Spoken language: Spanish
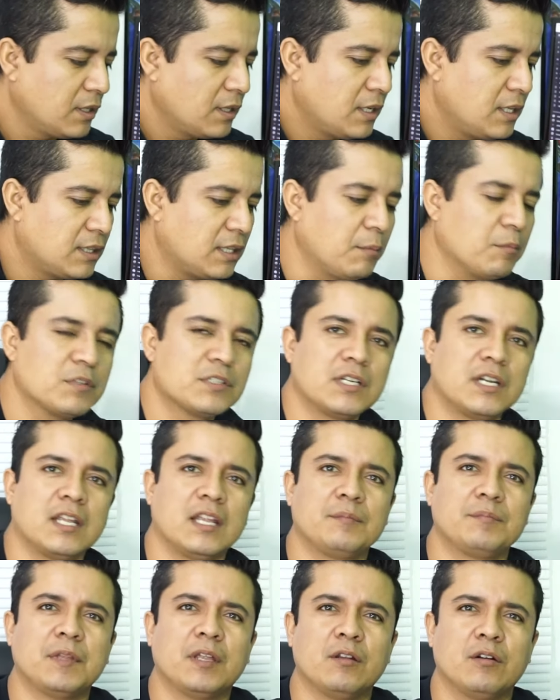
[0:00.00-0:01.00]
Quitamos el
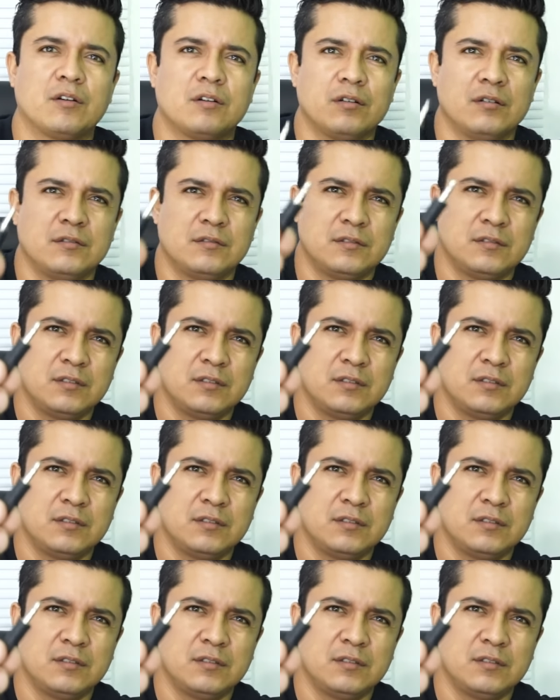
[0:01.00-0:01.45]
adaptador